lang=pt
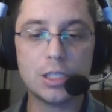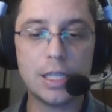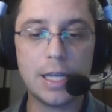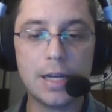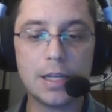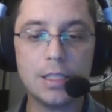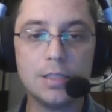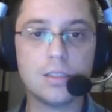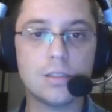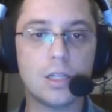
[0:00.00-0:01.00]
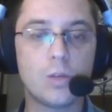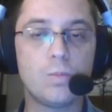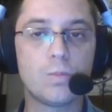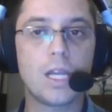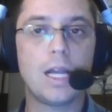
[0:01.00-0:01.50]
realize
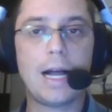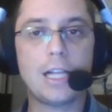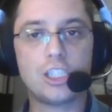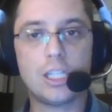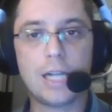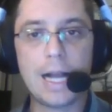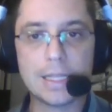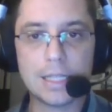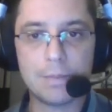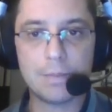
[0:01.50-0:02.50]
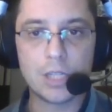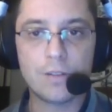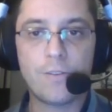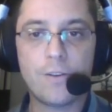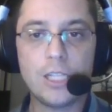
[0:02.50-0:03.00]
então a chegada
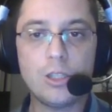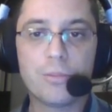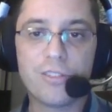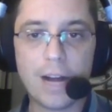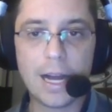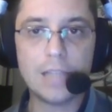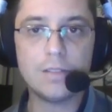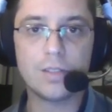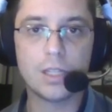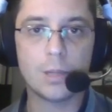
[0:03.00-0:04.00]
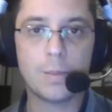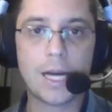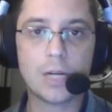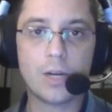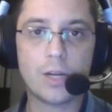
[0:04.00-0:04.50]
Freedom 5
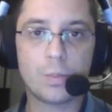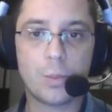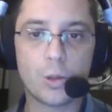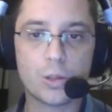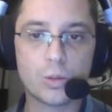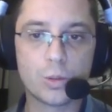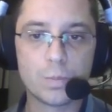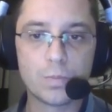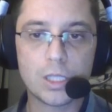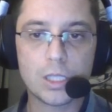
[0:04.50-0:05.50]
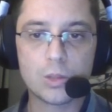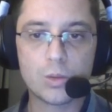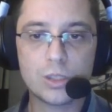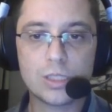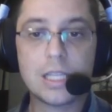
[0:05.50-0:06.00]
para o aeroporto
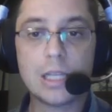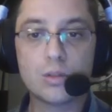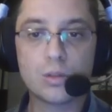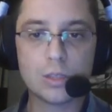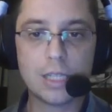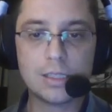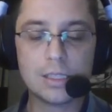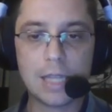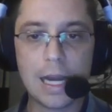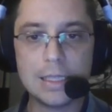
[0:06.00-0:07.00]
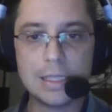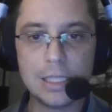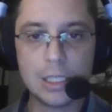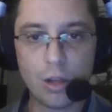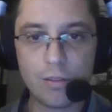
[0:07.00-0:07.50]
do centro da cidade
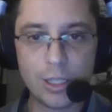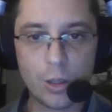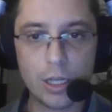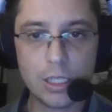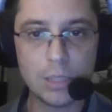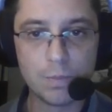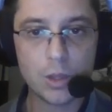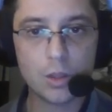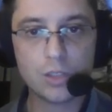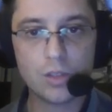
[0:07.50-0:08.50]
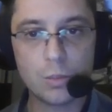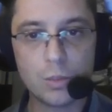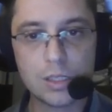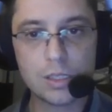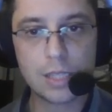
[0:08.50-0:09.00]
de Nova York. Nós
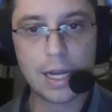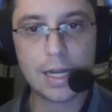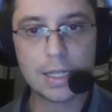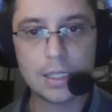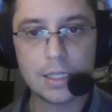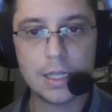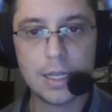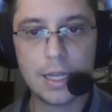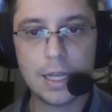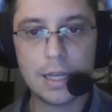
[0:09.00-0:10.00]
vamos estar é,